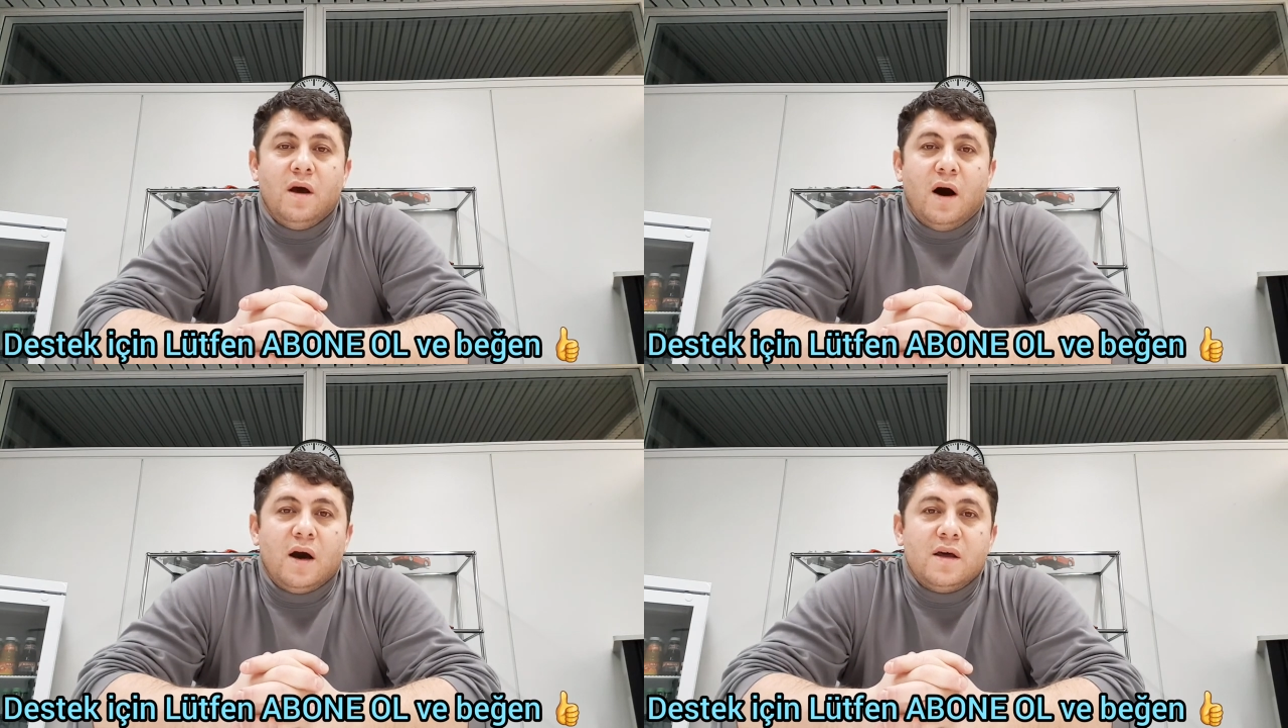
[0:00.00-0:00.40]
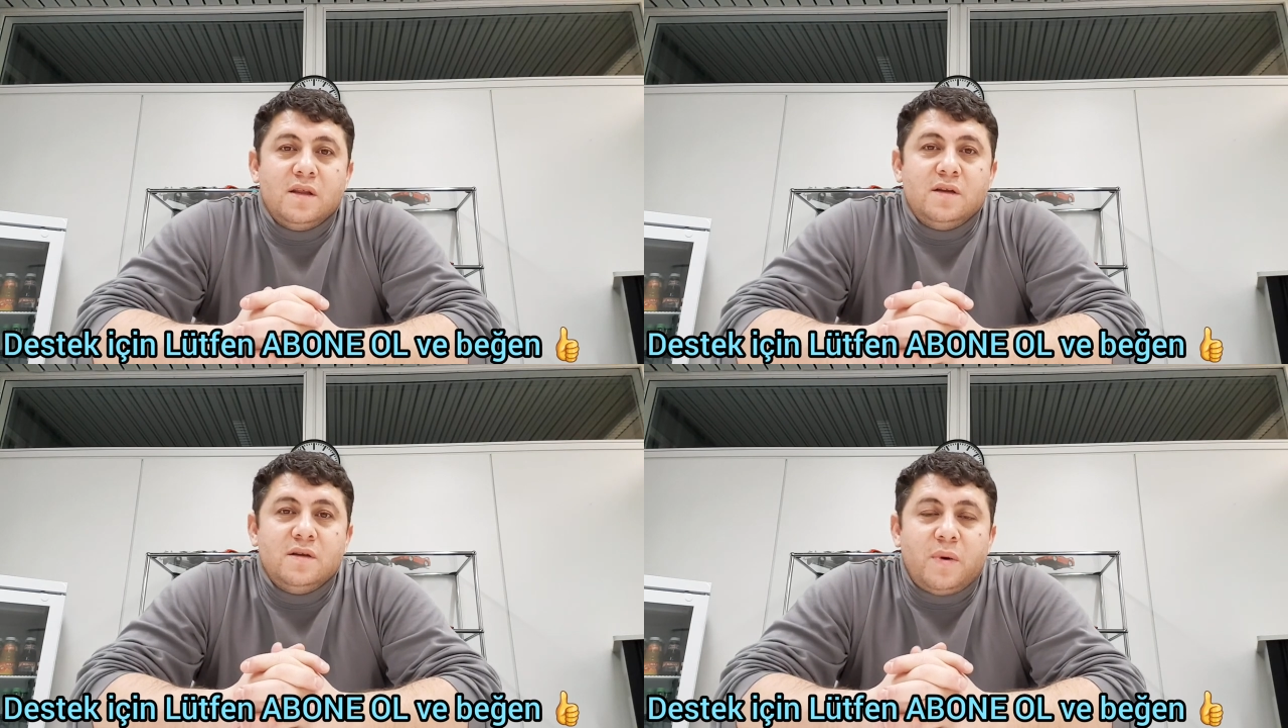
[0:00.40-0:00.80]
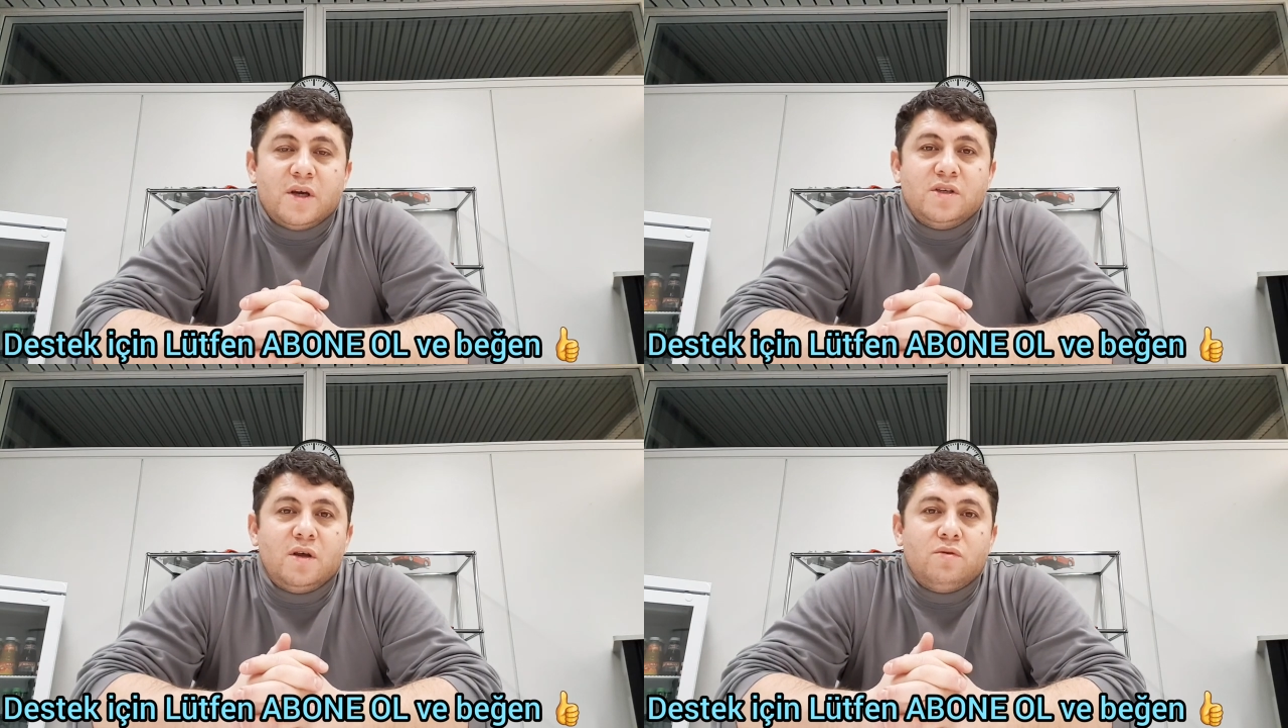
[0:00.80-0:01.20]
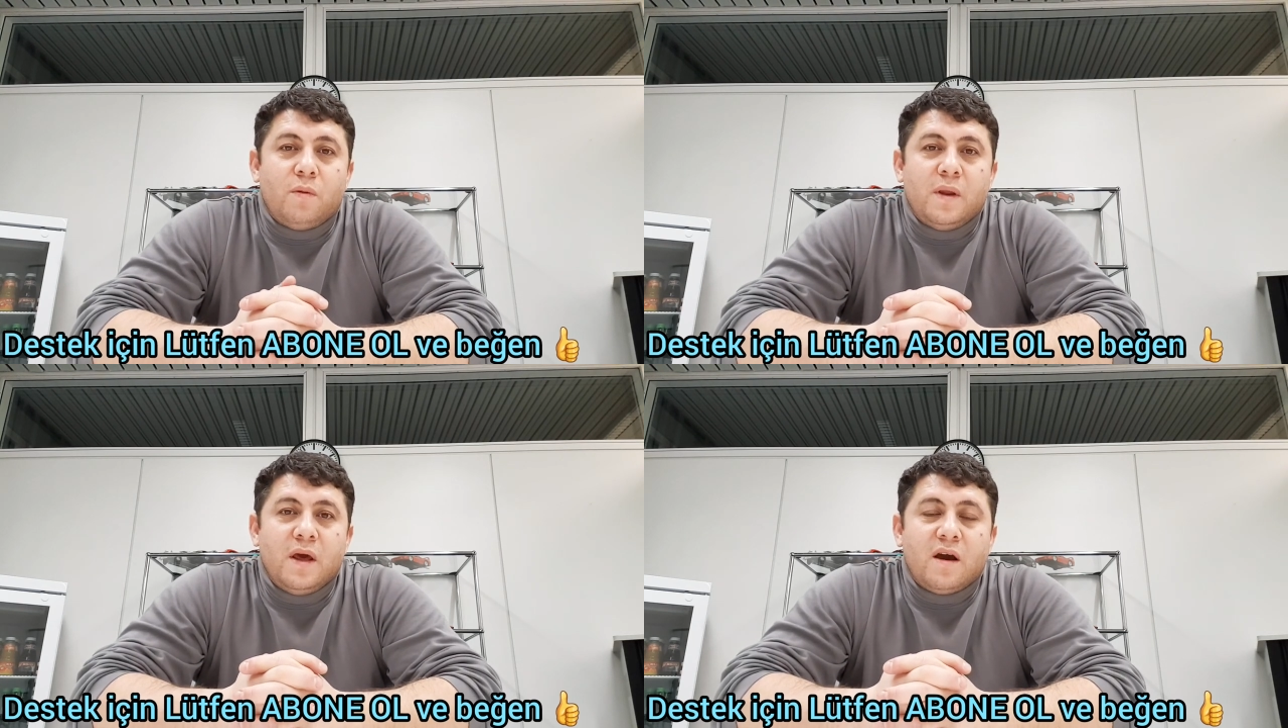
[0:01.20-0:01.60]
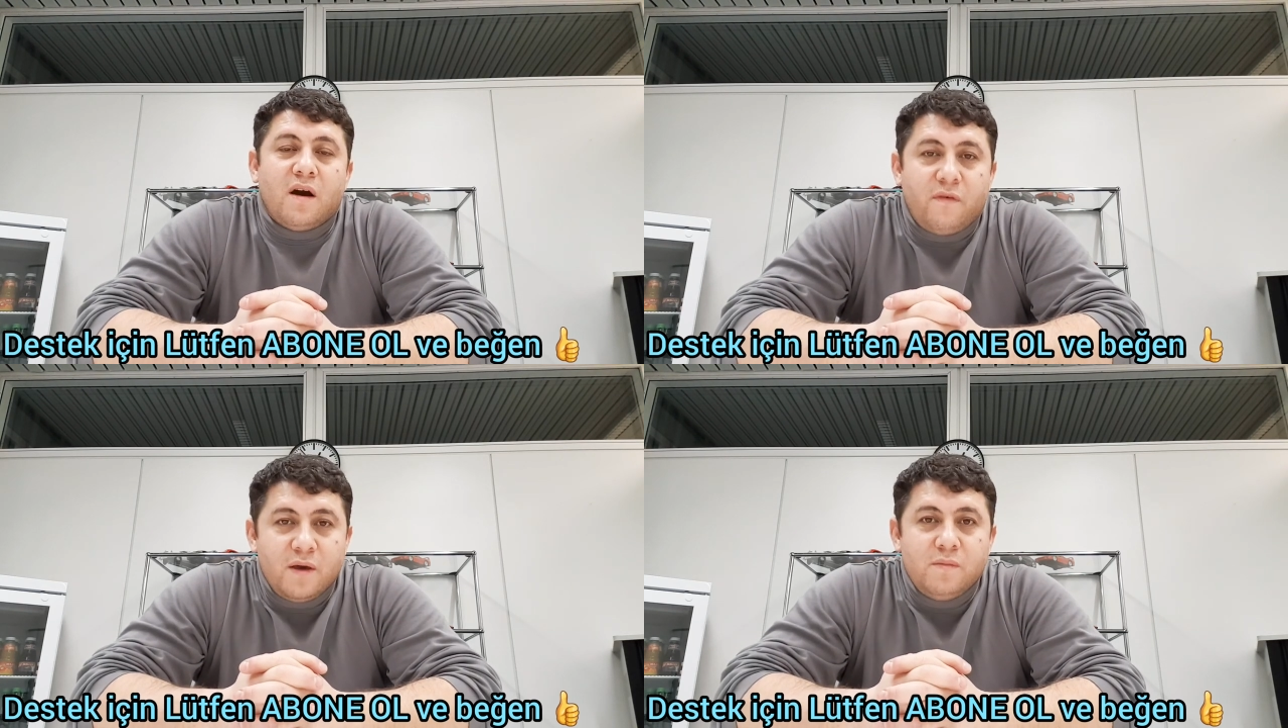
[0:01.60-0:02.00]
Aklını başına topla ya.
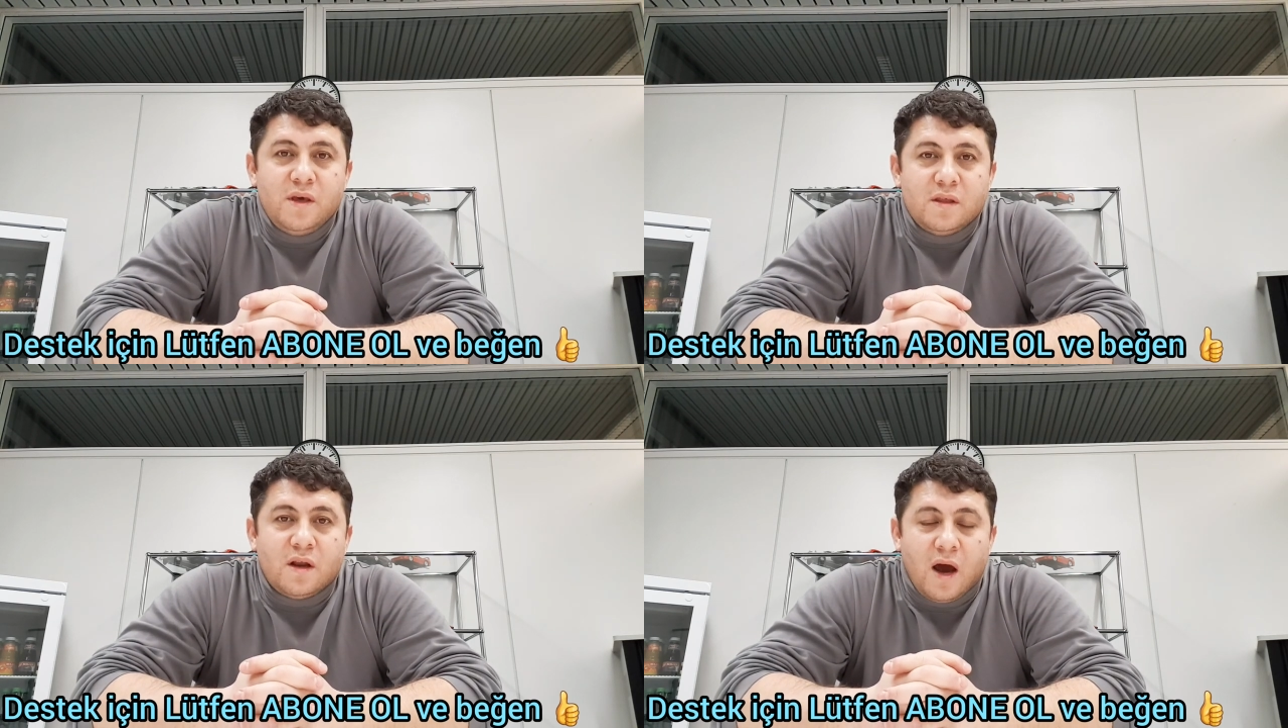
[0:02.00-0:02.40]
Kafayı mı yedin?